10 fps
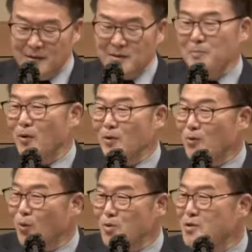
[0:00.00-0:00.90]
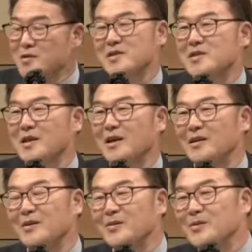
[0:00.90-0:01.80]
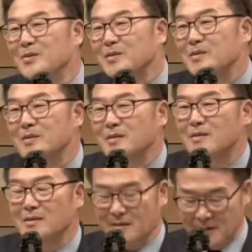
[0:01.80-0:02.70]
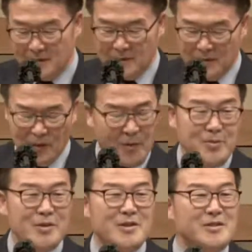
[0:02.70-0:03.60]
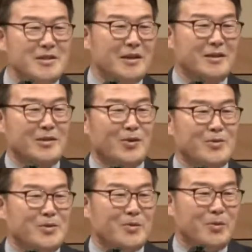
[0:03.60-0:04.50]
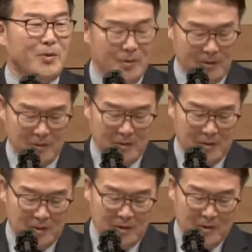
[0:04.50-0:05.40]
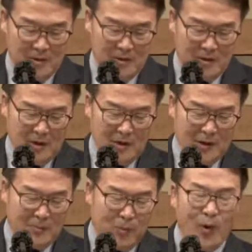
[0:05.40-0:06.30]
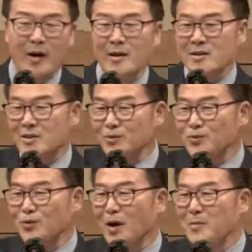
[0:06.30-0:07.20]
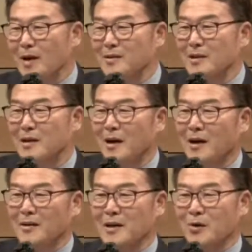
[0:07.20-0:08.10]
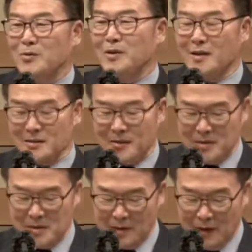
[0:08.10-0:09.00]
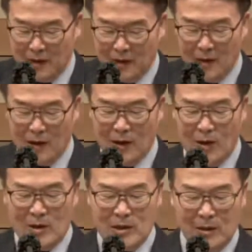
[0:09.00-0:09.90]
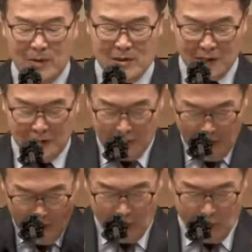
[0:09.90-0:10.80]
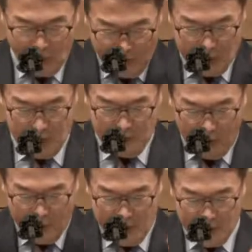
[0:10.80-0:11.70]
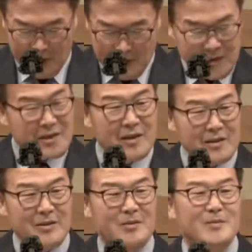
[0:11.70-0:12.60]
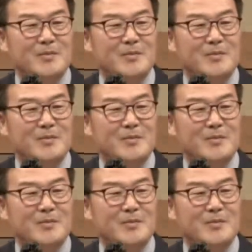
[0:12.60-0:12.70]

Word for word: 이 병이 고쳐지지가 않아요. 너무 긴장이 되어지고 이렇게 뭐 하나 실수하면 안 될까라고 생각되어지니까 예배 시간을 계속해서 이렇게 머리에 그리게 돼요.